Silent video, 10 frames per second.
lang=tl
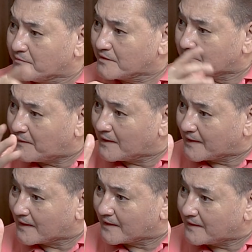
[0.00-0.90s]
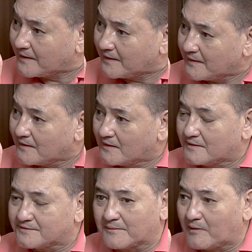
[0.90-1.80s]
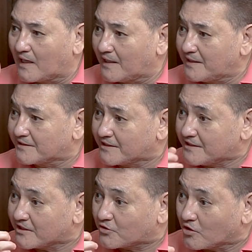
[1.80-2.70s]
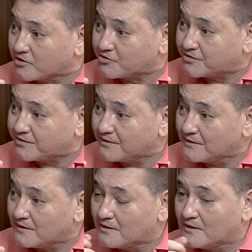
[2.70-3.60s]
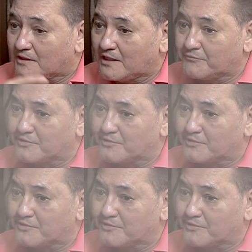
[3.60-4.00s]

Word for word: kami ng banda eh. Oh. Sa bahay niya sa Nichols. Okay. He